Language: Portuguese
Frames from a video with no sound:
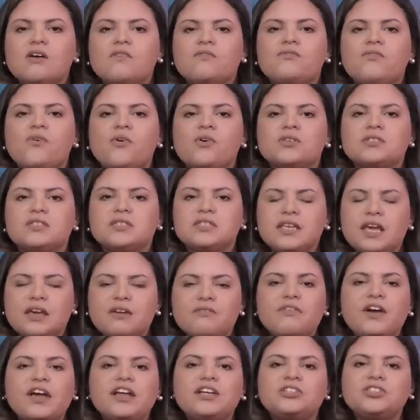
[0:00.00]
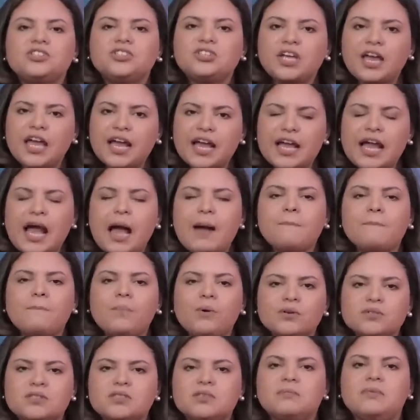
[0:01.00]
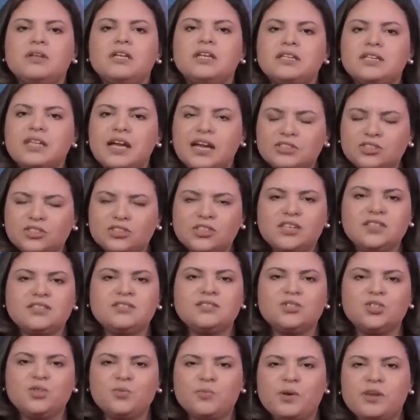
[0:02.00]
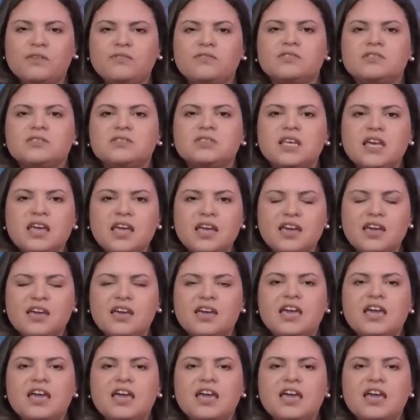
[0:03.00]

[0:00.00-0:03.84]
você vai enxergar a possibilidade que existe para você,